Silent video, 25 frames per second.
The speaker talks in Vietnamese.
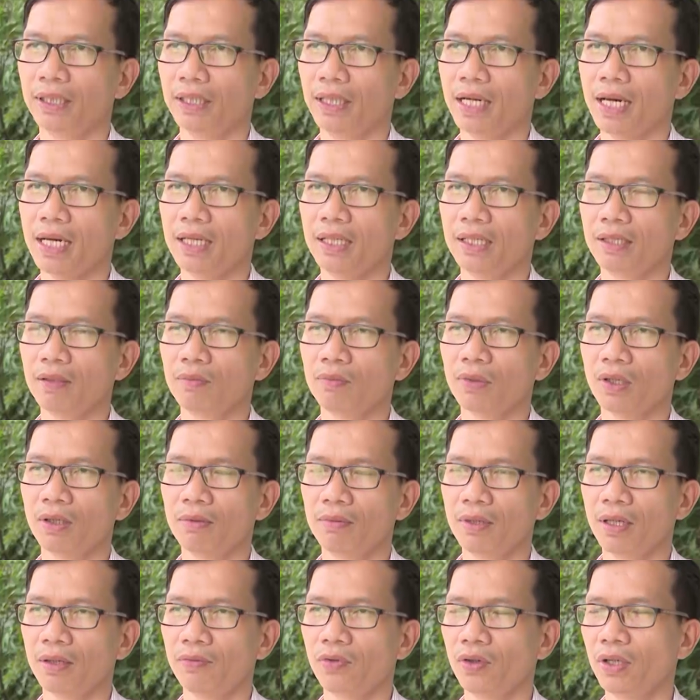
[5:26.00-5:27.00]
Hiện nay thì chúng
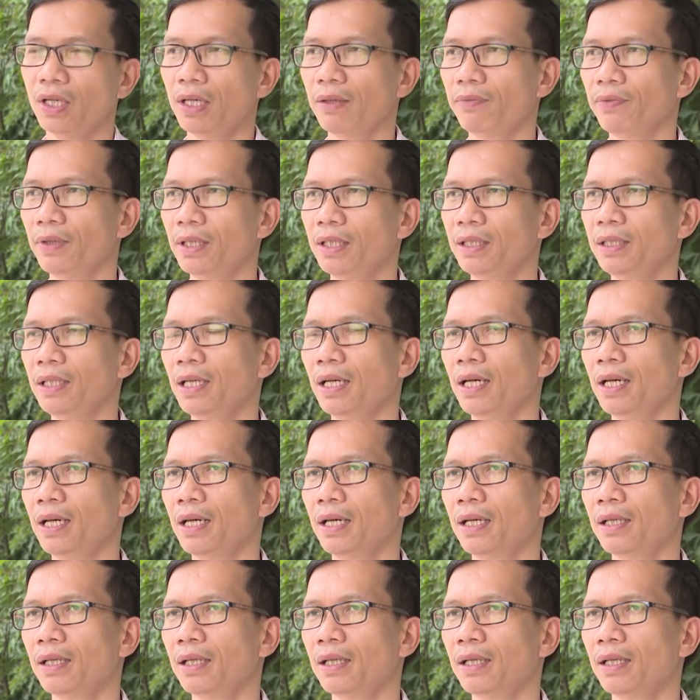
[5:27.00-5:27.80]
tôi đang phối hợp với